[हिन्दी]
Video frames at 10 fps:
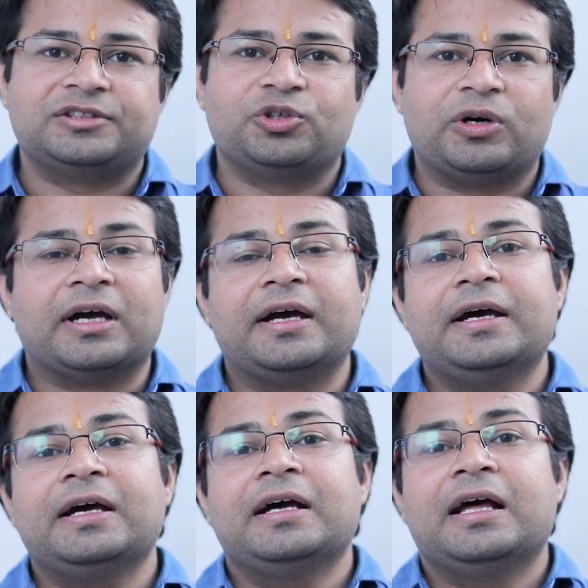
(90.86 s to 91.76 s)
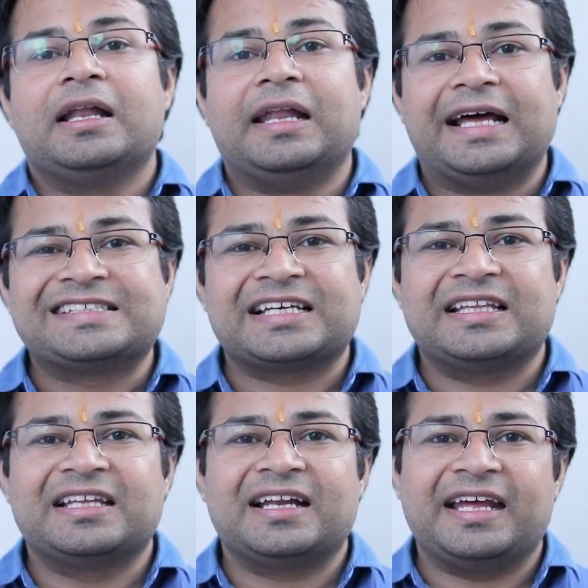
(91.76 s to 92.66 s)
जो है लेंस के
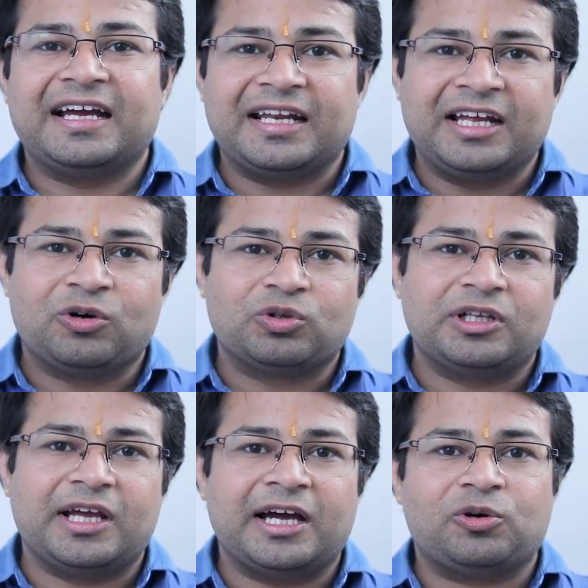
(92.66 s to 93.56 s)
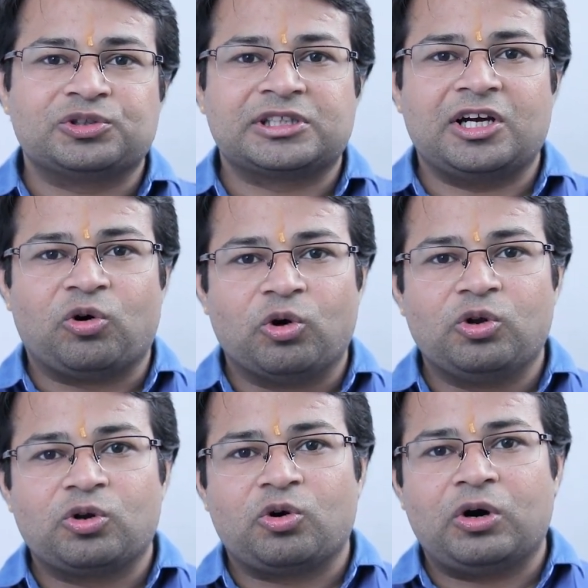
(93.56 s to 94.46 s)
अंदर एक रिंग होती है उसके
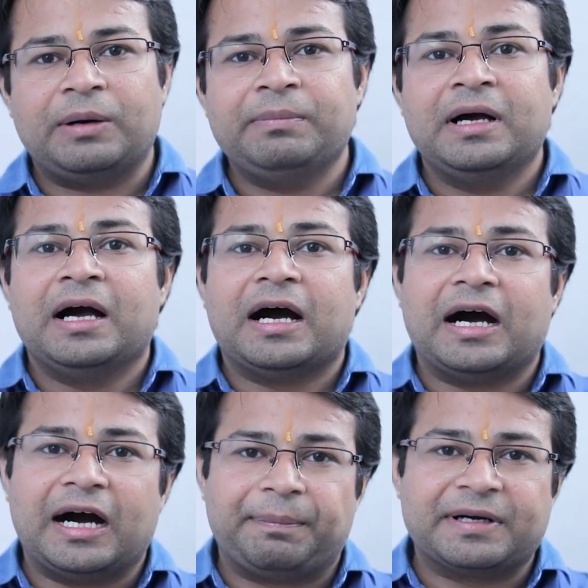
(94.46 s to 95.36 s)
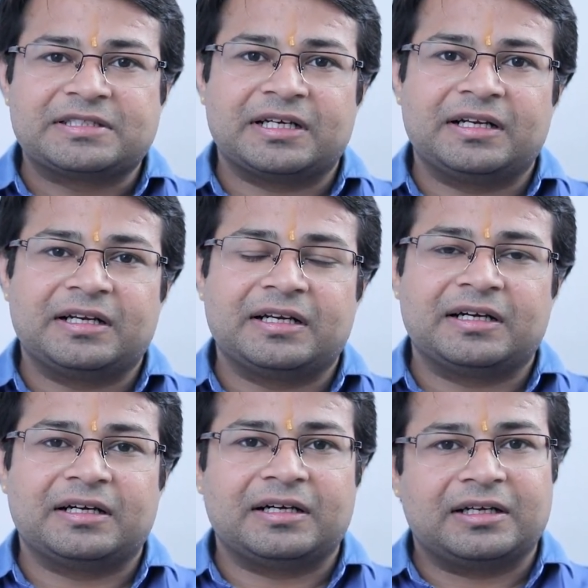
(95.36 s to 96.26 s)
होल को हम अपर्चर
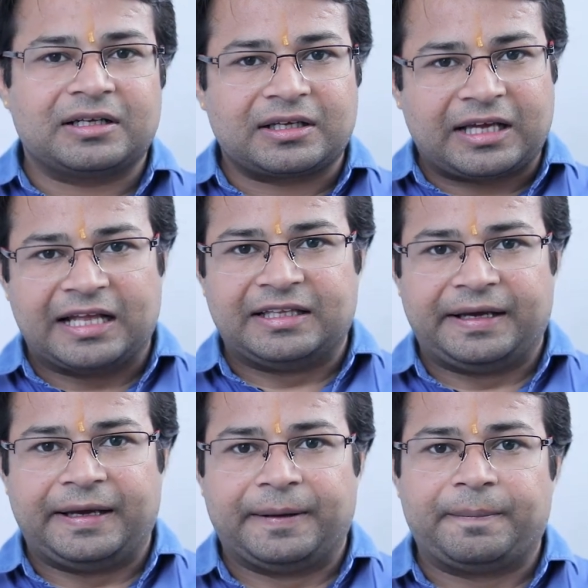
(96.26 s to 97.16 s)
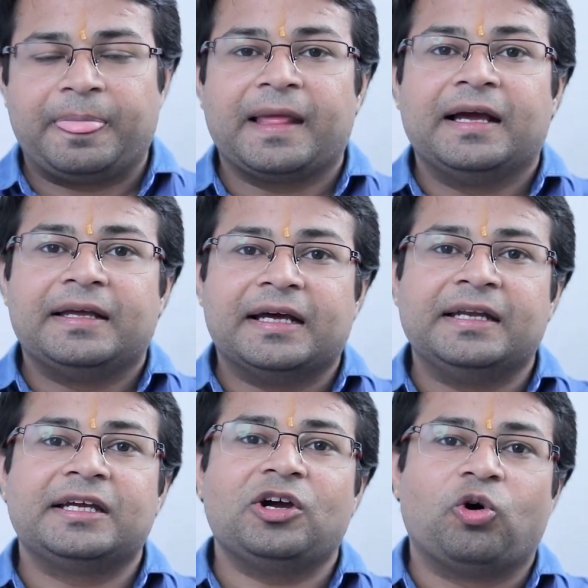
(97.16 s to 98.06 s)
कहते हैं
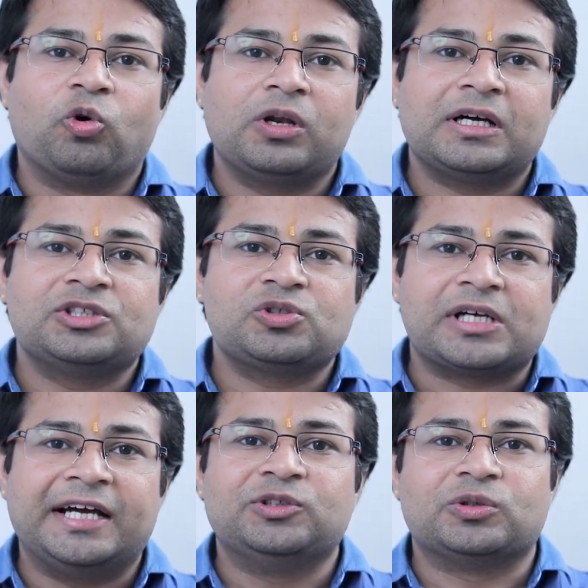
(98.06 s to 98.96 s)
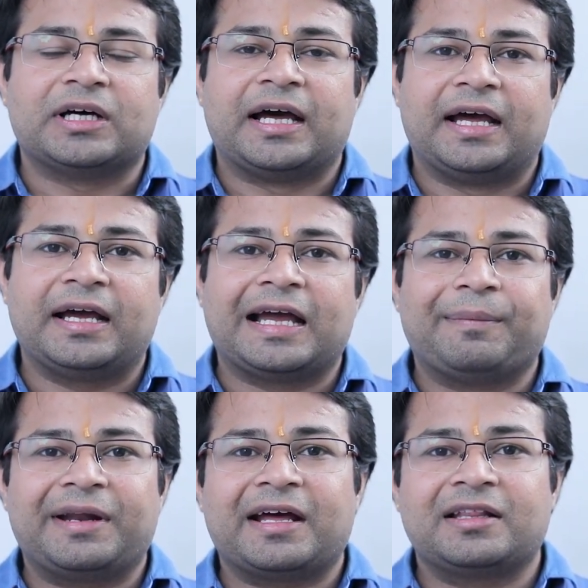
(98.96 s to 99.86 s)
यानी कि होल का जो साइज होता है
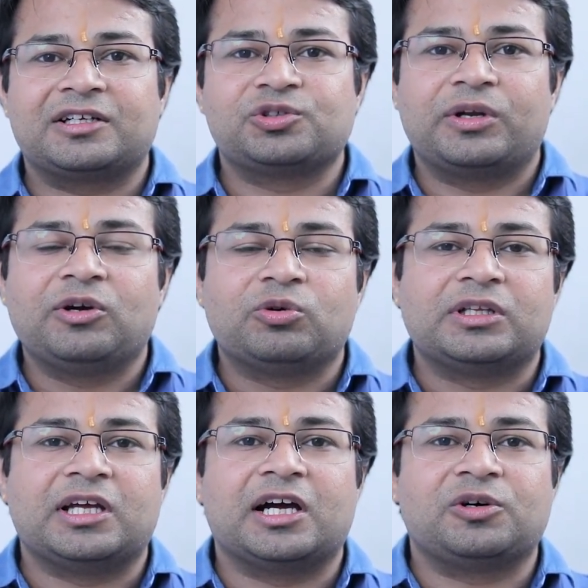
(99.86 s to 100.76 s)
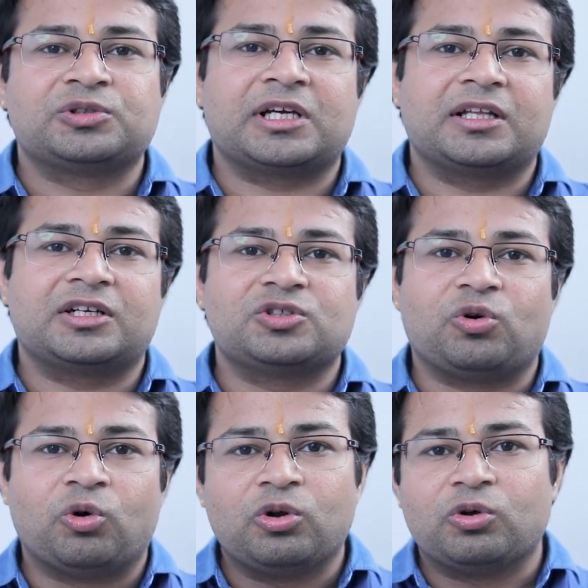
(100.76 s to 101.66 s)
कैमरे के अंदर जो रिंग होती है उसके अंदर
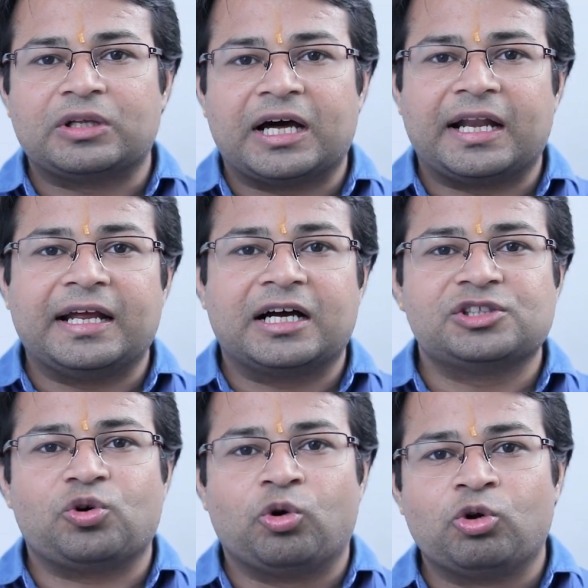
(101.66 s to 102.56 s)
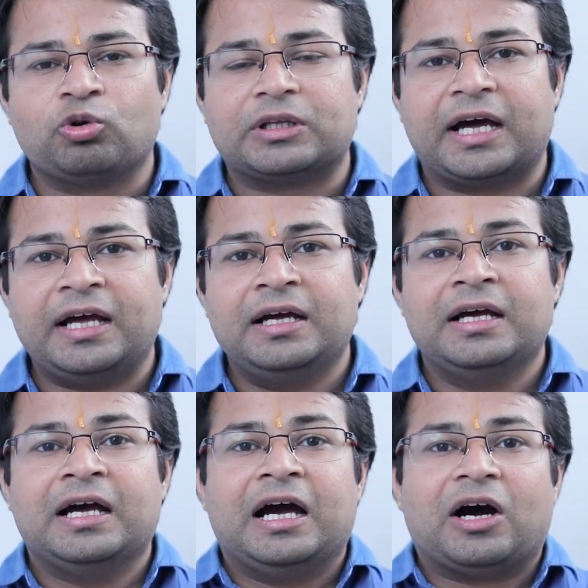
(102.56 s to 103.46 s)
जो होल होता है रिंग का जो होल होता है
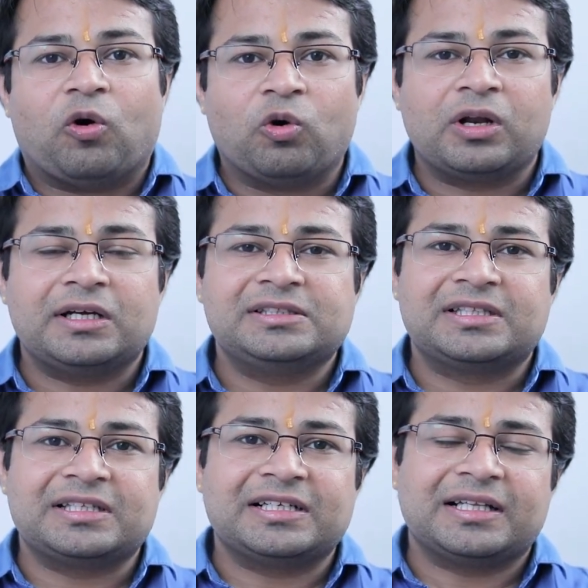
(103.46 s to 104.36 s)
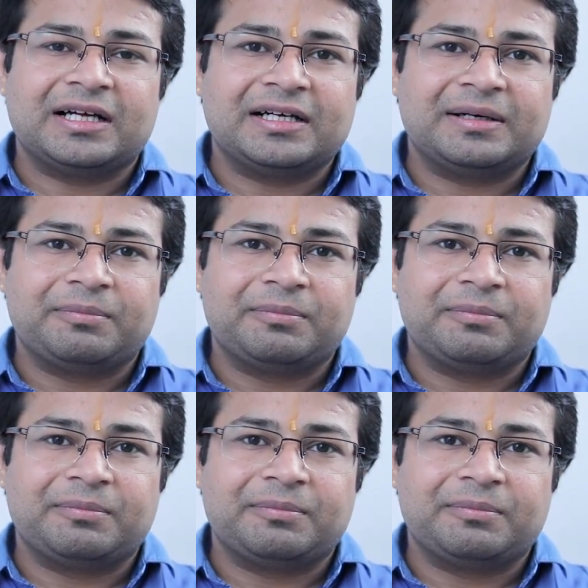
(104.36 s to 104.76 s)
होल का जितना ज़्यादा